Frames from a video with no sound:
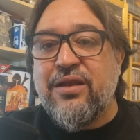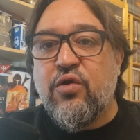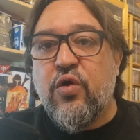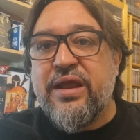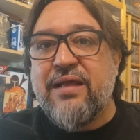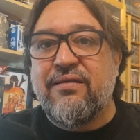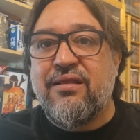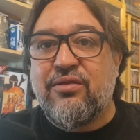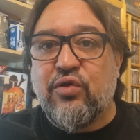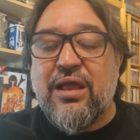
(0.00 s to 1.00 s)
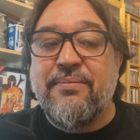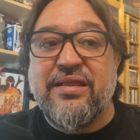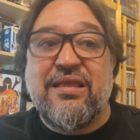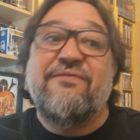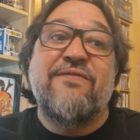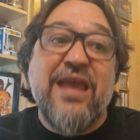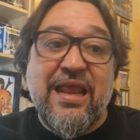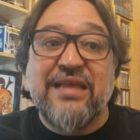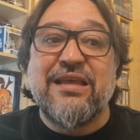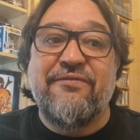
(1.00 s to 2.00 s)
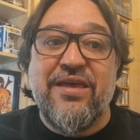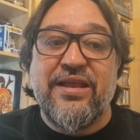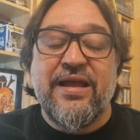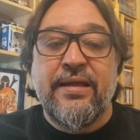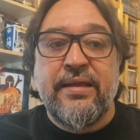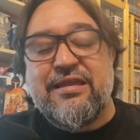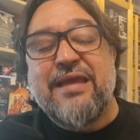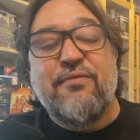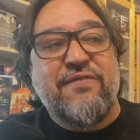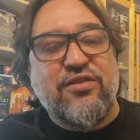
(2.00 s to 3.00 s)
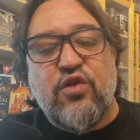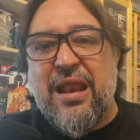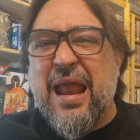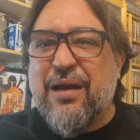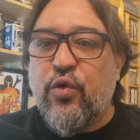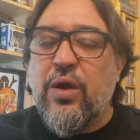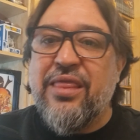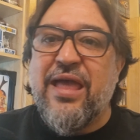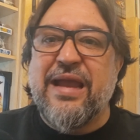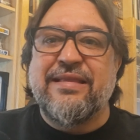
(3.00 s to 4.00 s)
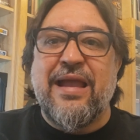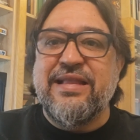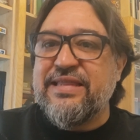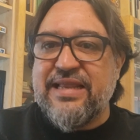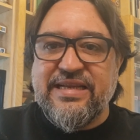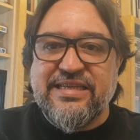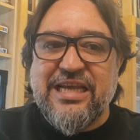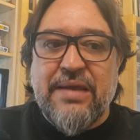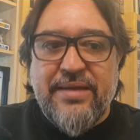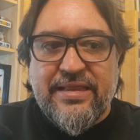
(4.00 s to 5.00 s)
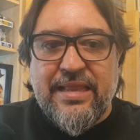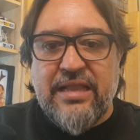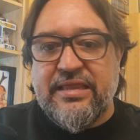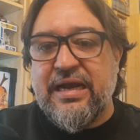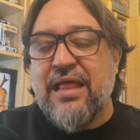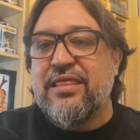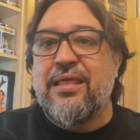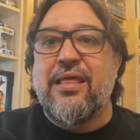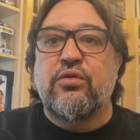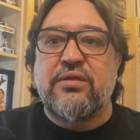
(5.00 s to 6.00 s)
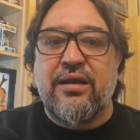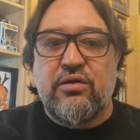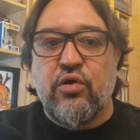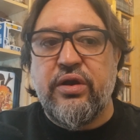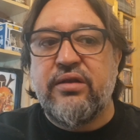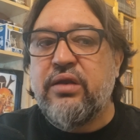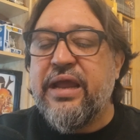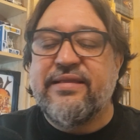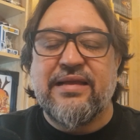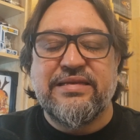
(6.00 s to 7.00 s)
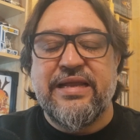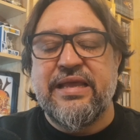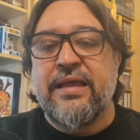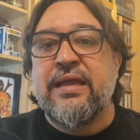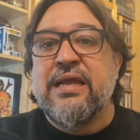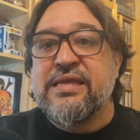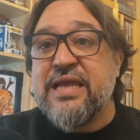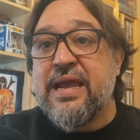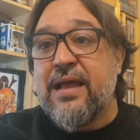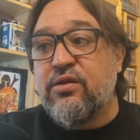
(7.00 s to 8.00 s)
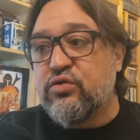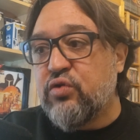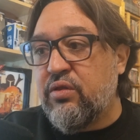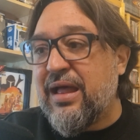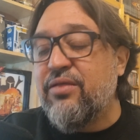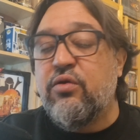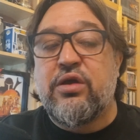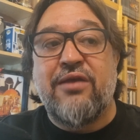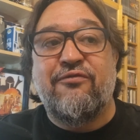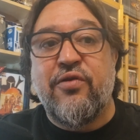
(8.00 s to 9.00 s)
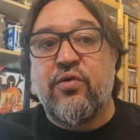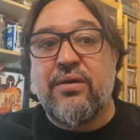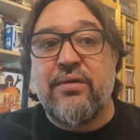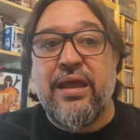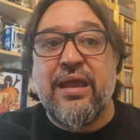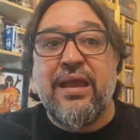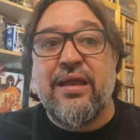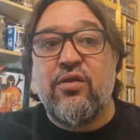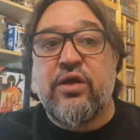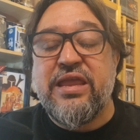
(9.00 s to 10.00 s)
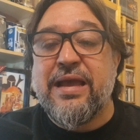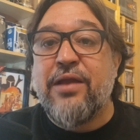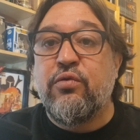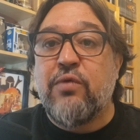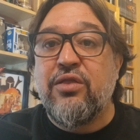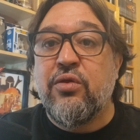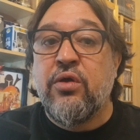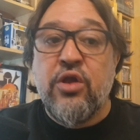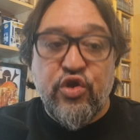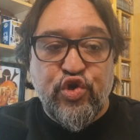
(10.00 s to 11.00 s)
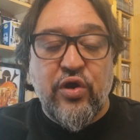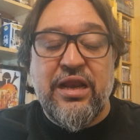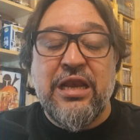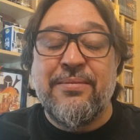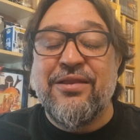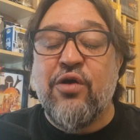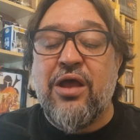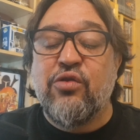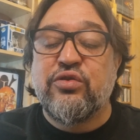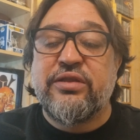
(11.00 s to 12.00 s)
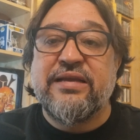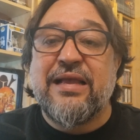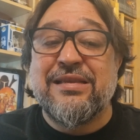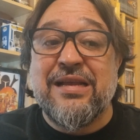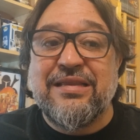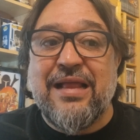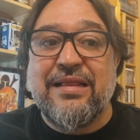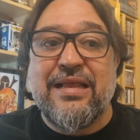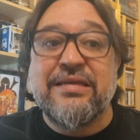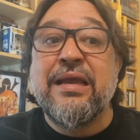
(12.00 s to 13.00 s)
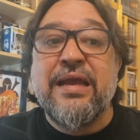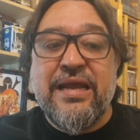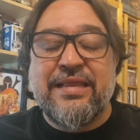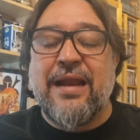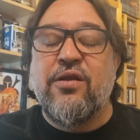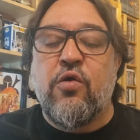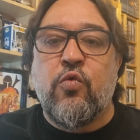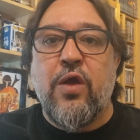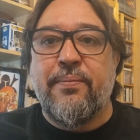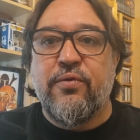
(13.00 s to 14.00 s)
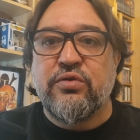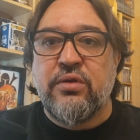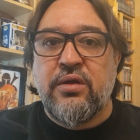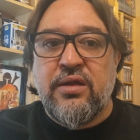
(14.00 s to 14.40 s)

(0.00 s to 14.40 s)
que no eran totalmente fieles a Fedra. Y seguimos viendo la crueldad que está intrínsecamente entrelazada con esta serie. Llegan los soldados, los que fueron eh, los que llegaron cuando Joel eliminó a los tres asaltantes, y traen los cuerpos.